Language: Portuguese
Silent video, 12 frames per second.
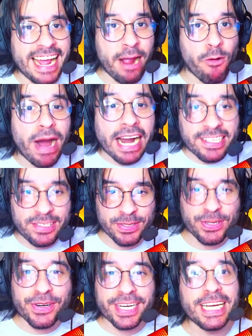é o
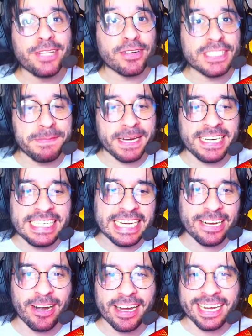Arthur, ele trouxe pra gente
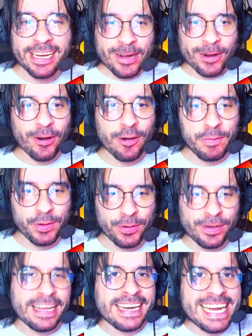agora o Blue
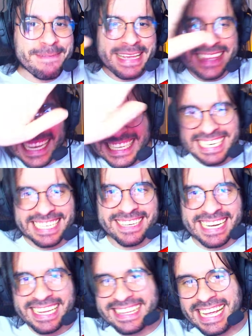na metadinha do
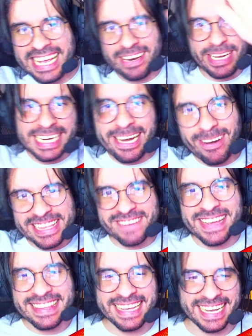caderno e na outra
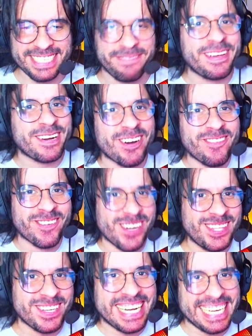metade ficou
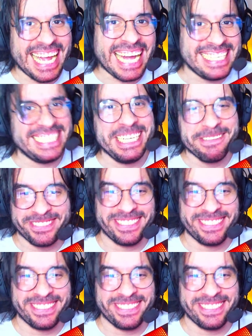muito criativo,